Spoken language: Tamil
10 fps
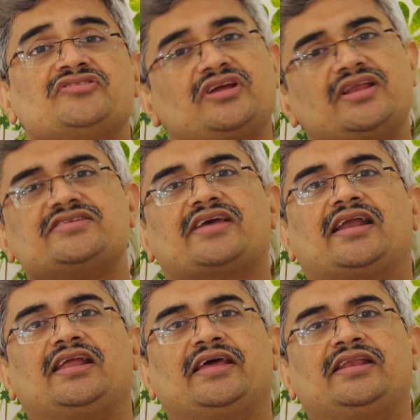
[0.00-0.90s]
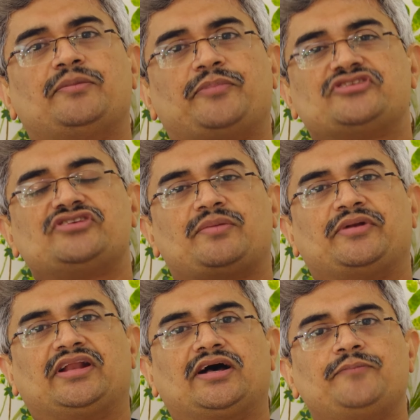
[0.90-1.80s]
சிடி ஸ்கேனில் என்ன பிரச்சனை
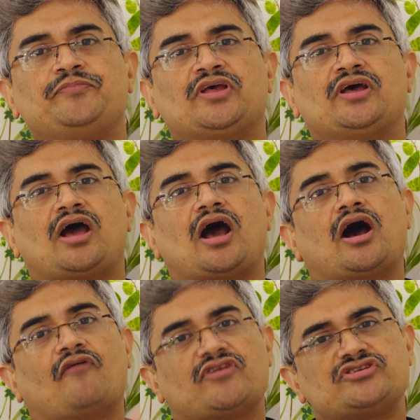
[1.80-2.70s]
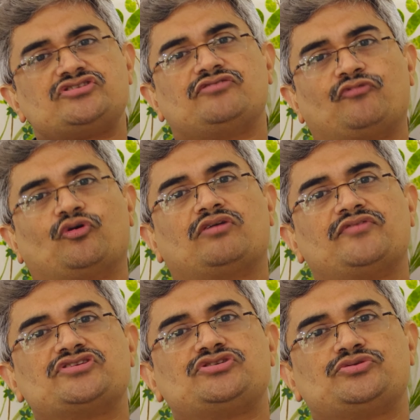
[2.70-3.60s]
அப்படின்னா ஃபஸ்ட் ஃபோர்
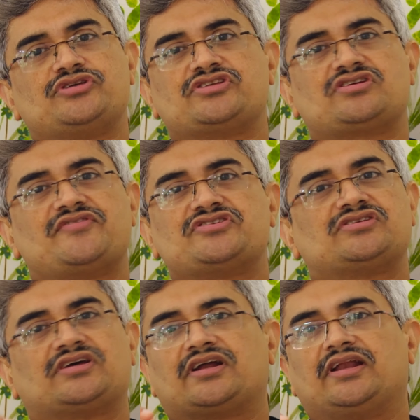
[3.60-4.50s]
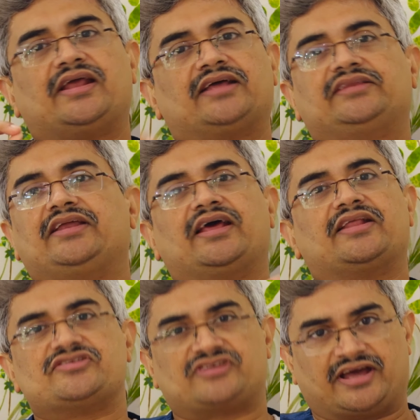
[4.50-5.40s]
ஹவர்ஸ் டு சிக்ஸ் ஹவர்ஸ் கிளியராக
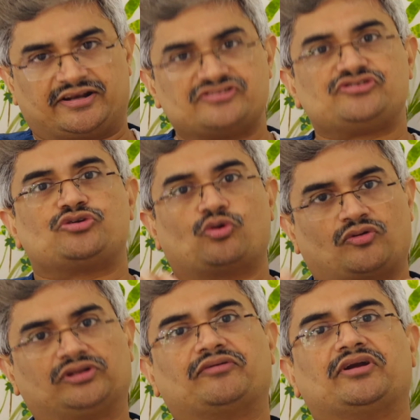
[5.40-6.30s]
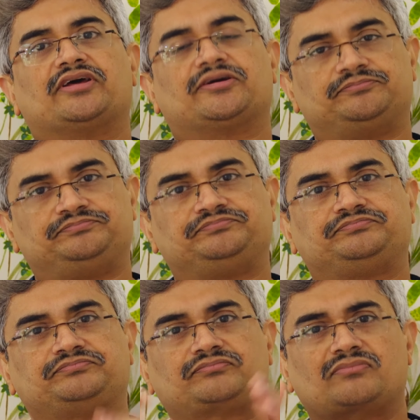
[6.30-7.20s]
தெரியாது ஸ்கேன் ஸ்ட்ரோக் வந்தவங்களுக்கு
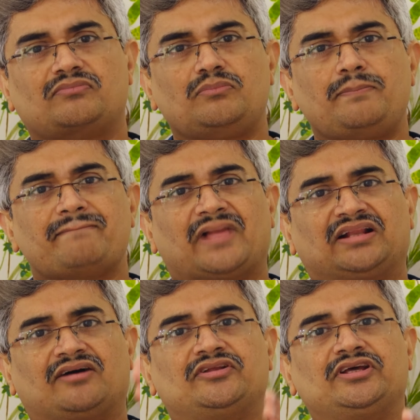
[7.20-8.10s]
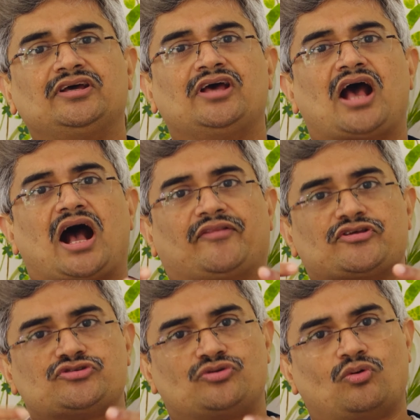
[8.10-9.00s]
அதாவது அந்த
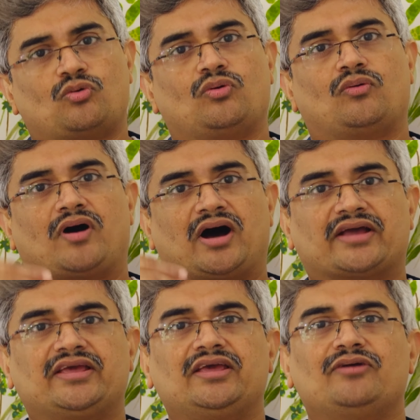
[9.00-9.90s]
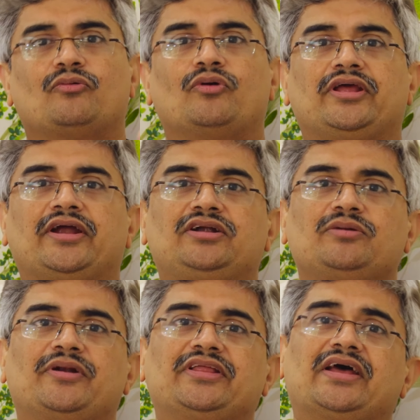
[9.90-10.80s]
ஸ்ட்ரோக் ஆகி ஒரு எட்டு
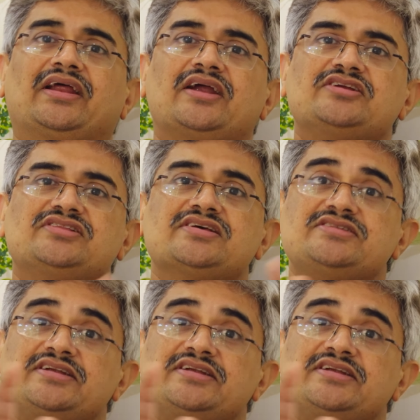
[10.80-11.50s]
மணி நேரம் கழித்து தான்